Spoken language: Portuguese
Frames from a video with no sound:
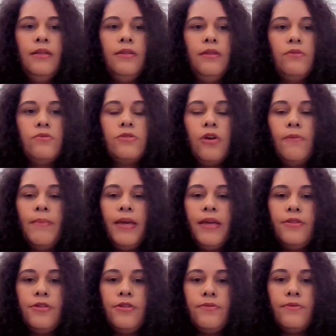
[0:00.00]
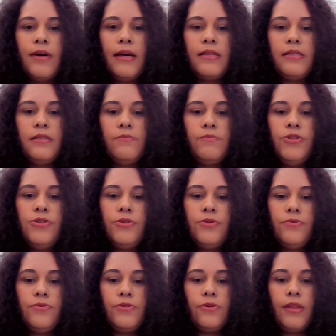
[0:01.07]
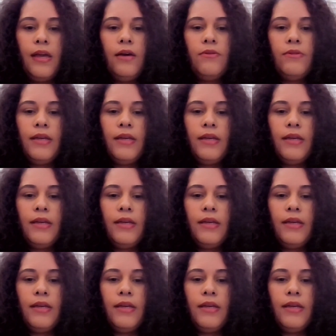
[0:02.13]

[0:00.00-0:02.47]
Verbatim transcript: não somente o racismo institucional,